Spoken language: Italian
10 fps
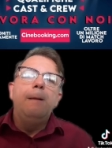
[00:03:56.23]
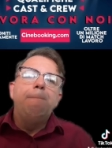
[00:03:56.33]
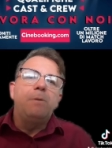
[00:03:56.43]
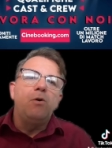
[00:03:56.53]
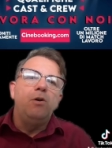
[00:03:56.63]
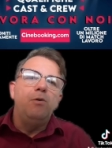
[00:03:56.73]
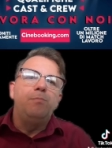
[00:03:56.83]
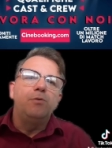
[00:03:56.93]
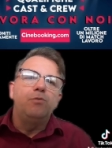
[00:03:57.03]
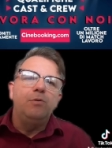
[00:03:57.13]
però nelle
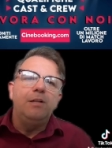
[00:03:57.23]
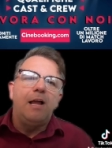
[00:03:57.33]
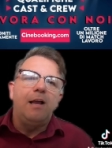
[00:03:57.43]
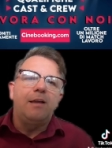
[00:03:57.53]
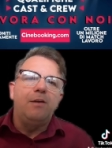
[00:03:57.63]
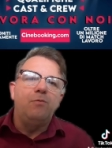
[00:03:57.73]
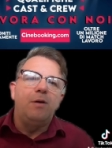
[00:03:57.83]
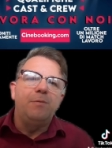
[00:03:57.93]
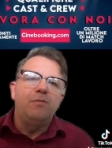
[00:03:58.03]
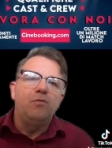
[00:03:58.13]
opportunità che
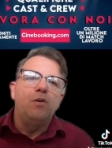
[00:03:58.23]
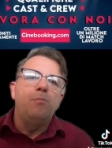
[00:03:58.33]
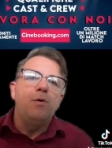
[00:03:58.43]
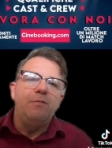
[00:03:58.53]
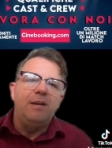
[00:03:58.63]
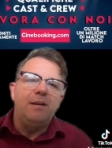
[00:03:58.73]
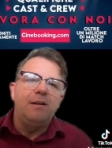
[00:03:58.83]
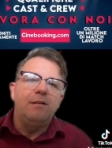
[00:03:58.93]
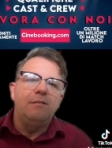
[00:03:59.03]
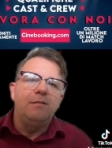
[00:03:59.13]
una persona può
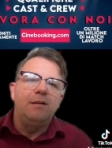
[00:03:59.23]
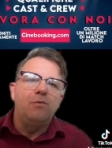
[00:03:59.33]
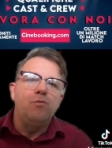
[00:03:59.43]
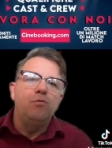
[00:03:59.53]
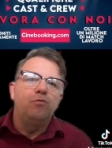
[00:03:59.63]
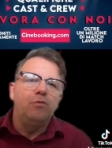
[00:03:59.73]
avere nel corso